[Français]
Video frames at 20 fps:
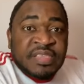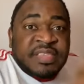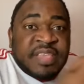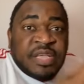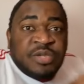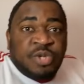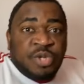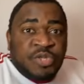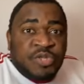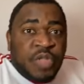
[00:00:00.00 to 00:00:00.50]

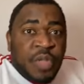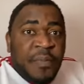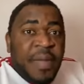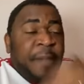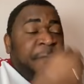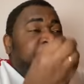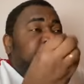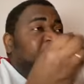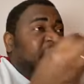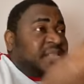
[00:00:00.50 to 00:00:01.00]
c'est justement
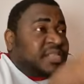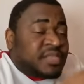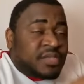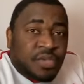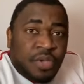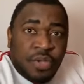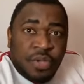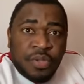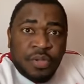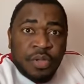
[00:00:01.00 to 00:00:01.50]
parce
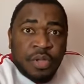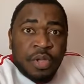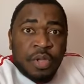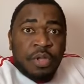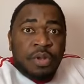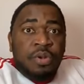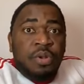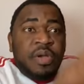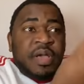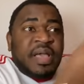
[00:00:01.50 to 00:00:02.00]
que
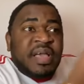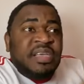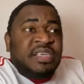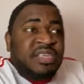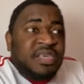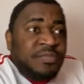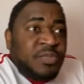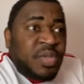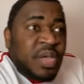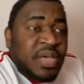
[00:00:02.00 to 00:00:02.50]
le
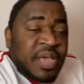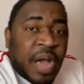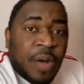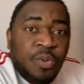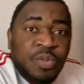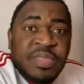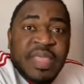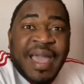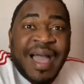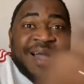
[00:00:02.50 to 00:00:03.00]
régime de
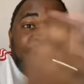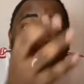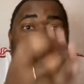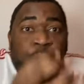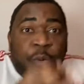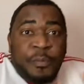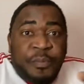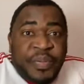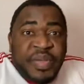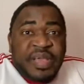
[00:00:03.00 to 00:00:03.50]
Yaoundé a
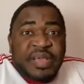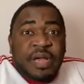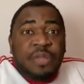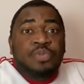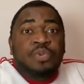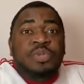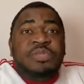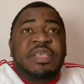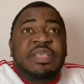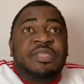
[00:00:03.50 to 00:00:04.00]
compris que
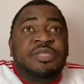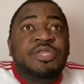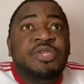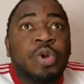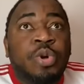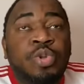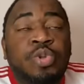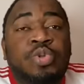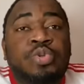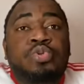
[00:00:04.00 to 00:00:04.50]
nous
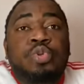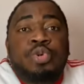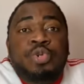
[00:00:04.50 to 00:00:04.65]
étions